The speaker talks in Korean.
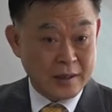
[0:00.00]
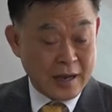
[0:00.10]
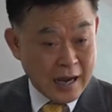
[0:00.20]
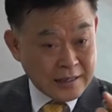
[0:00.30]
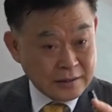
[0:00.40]

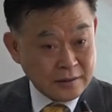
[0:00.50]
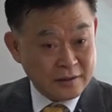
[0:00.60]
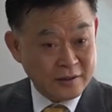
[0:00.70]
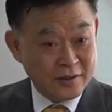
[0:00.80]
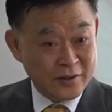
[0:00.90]
악인은
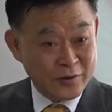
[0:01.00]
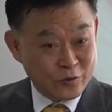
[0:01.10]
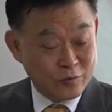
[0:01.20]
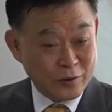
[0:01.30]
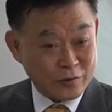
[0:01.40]

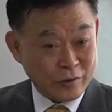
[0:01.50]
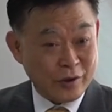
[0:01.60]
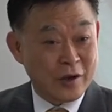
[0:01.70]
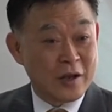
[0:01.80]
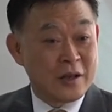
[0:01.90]
두 번 죽어요.
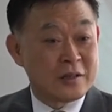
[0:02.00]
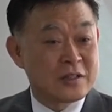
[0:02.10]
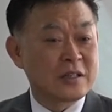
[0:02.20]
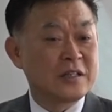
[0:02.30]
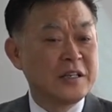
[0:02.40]

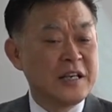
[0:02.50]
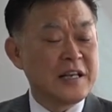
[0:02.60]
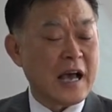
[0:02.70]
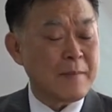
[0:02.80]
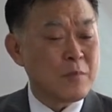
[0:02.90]
즉 의인이
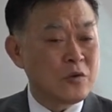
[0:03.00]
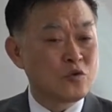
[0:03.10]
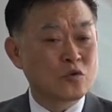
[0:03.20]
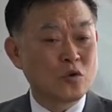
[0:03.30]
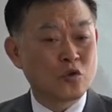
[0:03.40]
한 번
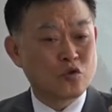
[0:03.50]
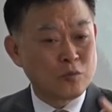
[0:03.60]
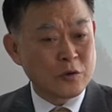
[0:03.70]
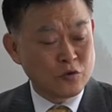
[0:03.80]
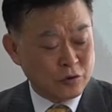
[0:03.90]
죽고 두
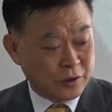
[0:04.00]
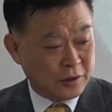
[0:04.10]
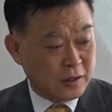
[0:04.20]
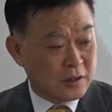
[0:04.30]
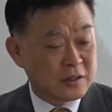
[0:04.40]
번 죽는
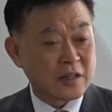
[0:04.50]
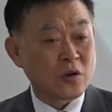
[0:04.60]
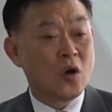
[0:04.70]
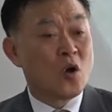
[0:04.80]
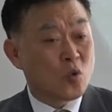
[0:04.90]

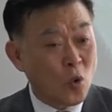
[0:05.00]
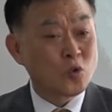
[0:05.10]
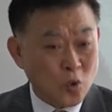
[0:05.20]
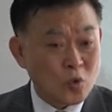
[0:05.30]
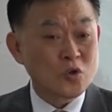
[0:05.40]
그래서
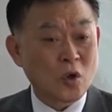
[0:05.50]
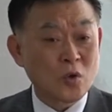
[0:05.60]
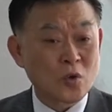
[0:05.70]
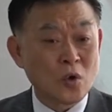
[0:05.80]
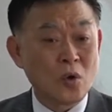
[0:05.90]

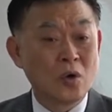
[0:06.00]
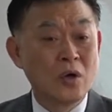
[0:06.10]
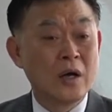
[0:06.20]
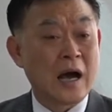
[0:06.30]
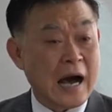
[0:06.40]
공통적으로
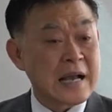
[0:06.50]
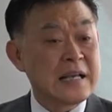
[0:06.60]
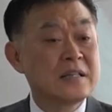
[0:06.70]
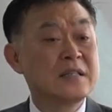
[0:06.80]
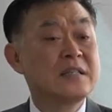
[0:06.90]

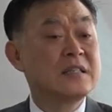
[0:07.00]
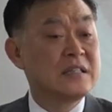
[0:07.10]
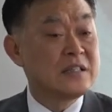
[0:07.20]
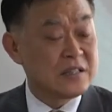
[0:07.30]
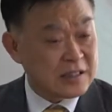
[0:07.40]
악이든지
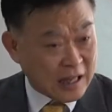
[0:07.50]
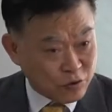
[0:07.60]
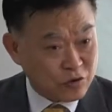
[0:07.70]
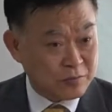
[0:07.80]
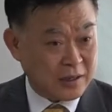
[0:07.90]
의든지 다
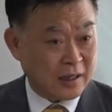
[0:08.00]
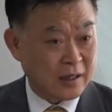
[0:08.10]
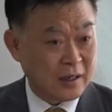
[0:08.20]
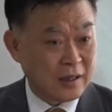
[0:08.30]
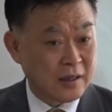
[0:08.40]
죽습니다.
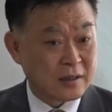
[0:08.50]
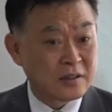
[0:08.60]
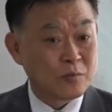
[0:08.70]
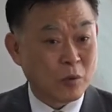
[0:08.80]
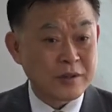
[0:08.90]

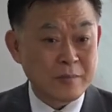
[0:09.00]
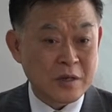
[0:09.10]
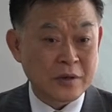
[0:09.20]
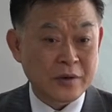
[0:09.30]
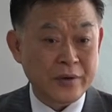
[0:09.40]
그것은 뭐 때문에
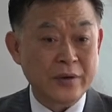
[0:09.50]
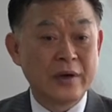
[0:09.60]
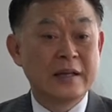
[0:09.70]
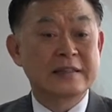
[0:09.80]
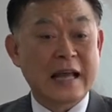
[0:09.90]
그런 거예요?
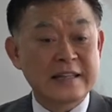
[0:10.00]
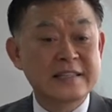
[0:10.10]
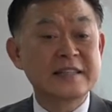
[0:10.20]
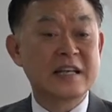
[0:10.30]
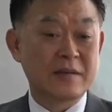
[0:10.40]

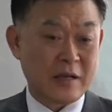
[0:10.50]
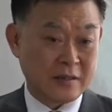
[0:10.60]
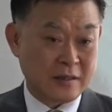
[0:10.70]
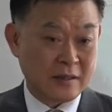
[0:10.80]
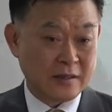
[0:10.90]
단체 책임 그,
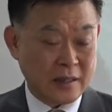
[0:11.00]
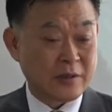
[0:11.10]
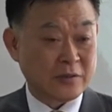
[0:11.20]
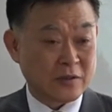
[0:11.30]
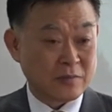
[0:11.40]
때문에
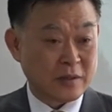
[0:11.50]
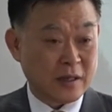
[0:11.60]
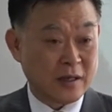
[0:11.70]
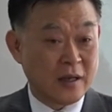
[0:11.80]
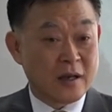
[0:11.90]
그렇습니다.
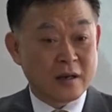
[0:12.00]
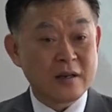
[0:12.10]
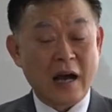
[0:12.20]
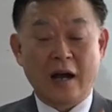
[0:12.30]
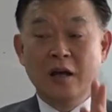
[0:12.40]

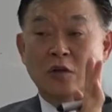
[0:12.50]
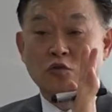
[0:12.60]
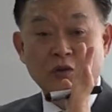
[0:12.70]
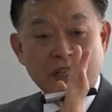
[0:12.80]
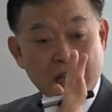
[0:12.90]
그러나
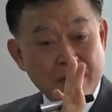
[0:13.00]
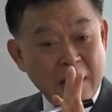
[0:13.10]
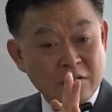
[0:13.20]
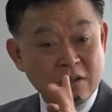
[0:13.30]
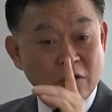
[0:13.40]
둘째
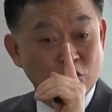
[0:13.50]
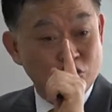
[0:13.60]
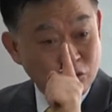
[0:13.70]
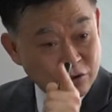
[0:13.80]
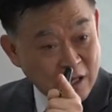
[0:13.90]
사망에서는
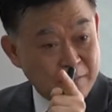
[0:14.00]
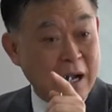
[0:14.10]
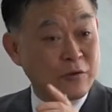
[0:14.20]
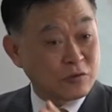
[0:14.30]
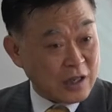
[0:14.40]
죽는 사람과
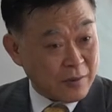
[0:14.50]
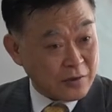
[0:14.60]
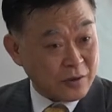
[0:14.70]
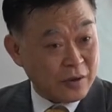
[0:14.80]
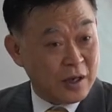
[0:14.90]
안 죽는 사람이
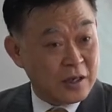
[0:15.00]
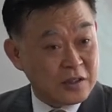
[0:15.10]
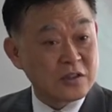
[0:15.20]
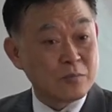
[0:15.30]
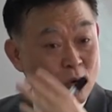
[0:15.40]
있어요.
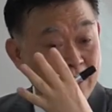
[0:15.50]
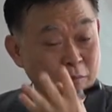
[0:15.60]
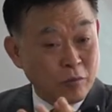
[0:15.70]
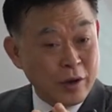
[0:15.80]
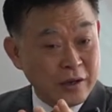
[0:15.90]
이것은 뭐
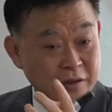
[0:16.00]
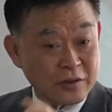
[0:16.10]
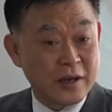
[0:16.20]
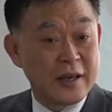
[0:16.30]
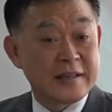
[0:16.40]
뭐에 의해서?
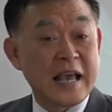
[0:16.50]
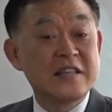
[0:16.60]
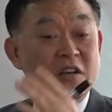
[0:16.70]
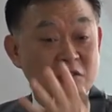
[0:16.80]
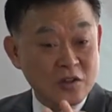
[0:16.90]

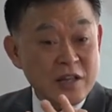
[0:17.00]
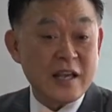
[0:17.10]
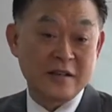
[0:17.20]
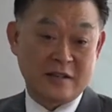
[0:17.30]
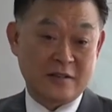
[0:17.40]
개인적인 선택에
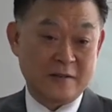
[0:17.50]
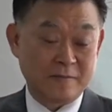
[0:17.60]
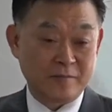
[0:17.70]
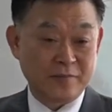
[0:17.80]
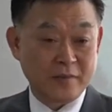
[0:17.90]
의해서.
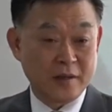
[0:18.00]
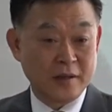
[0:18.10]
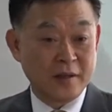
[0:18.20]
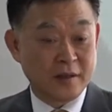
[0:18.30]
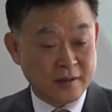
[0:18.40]

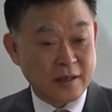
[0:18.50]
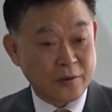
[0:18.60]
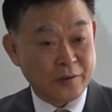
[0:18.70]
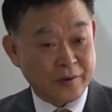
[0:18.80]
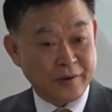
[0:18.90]
그렇게
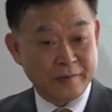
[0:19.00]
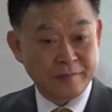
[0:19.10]
되는 거예요.